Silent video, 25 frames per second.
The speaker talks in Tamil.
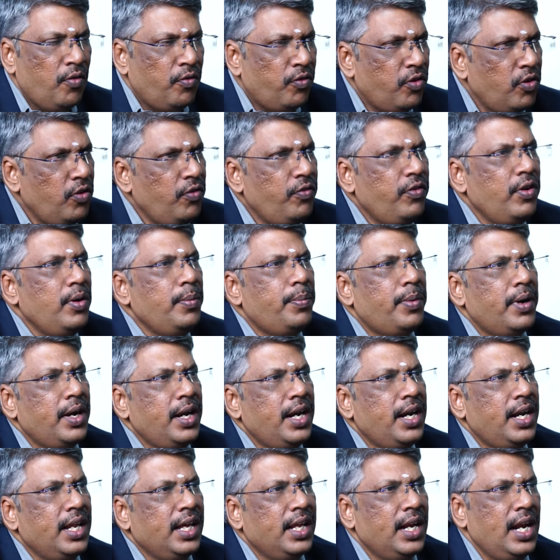ஃபுல்ஃபில்
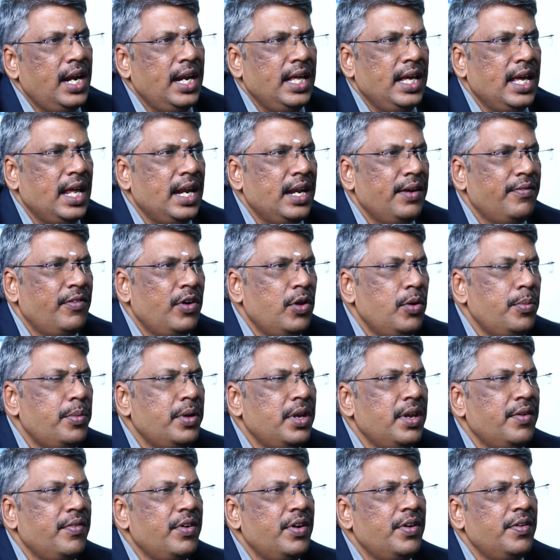பண்ணிட்டீங்கன்னா நீங்கள் எவ்வளோ
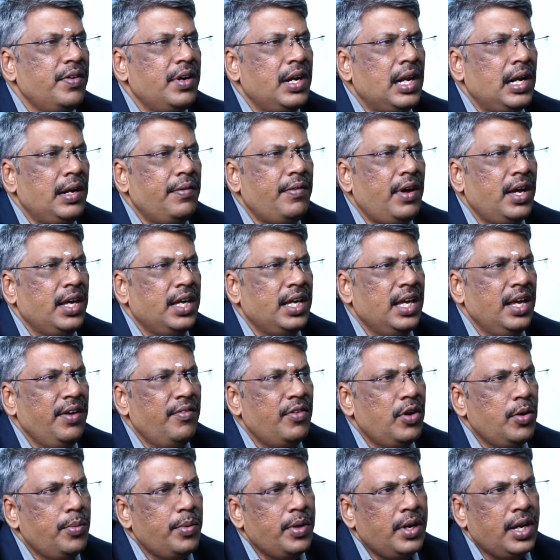பெரிய வீடு வேணாலும் வாங்கிங்க
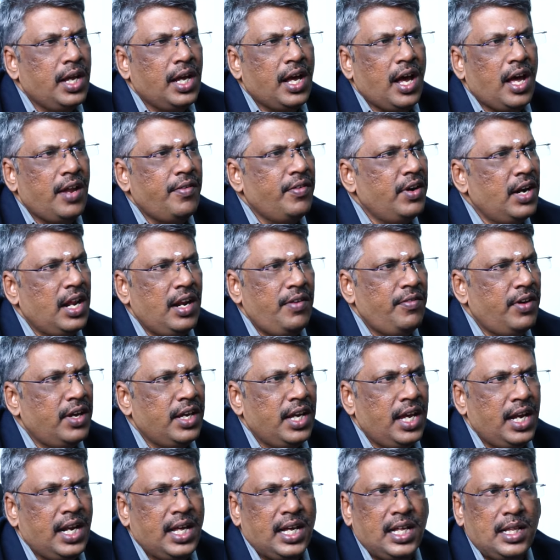எவ்வளோ பெரிய கார் வேணாலும்
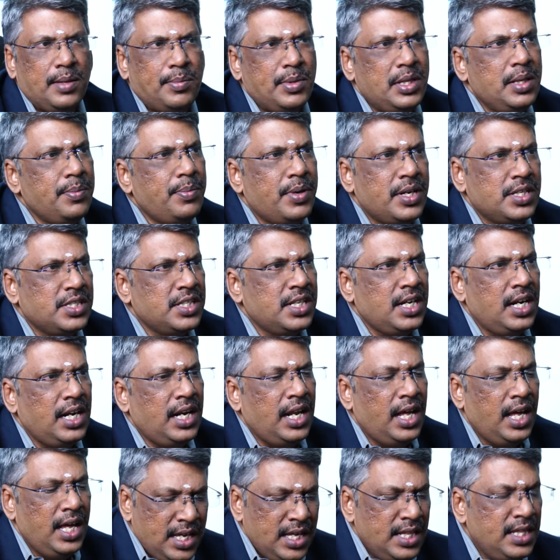வாங்க எனக்கு அதை பற்றி பிரச்சனை
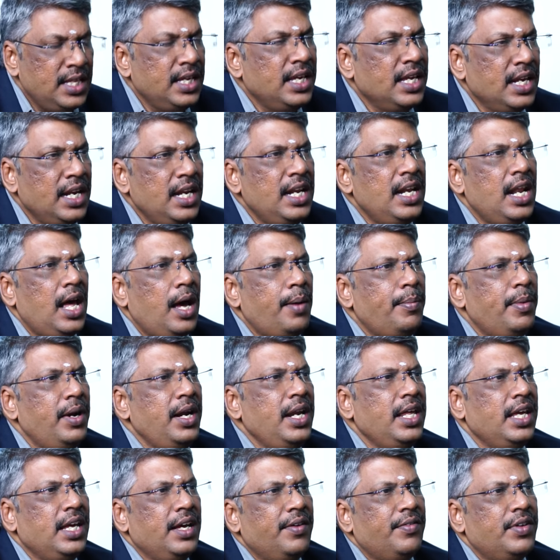இல்லை இது
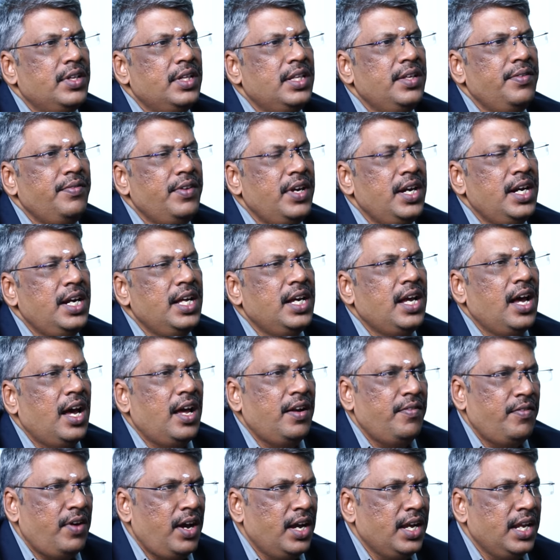இல்லாமல் நீங்கள் வந்து வீடு
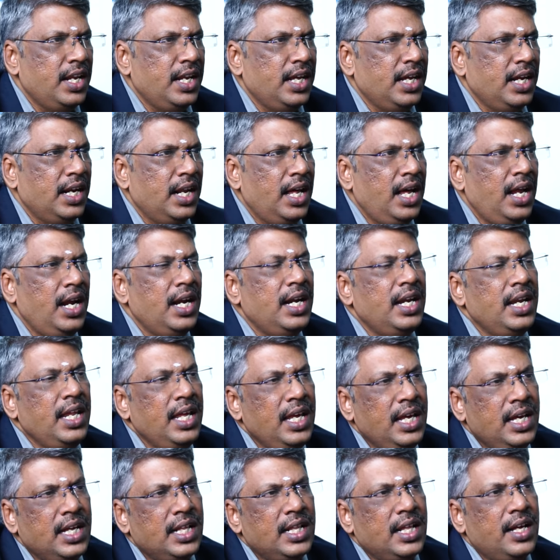கார் வாங்கினீங்கன்னா
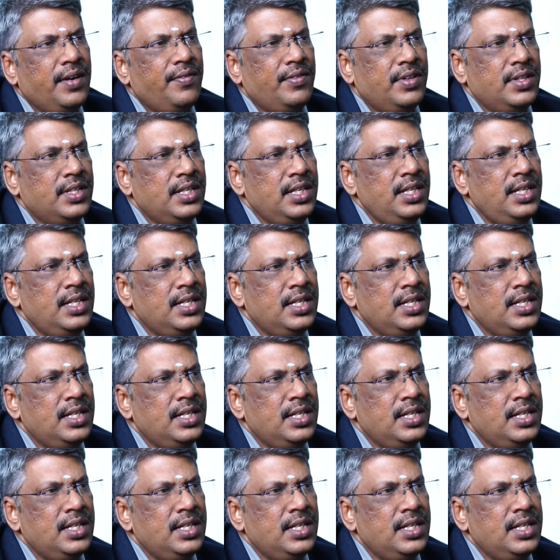நீங்கள் தான் வந்து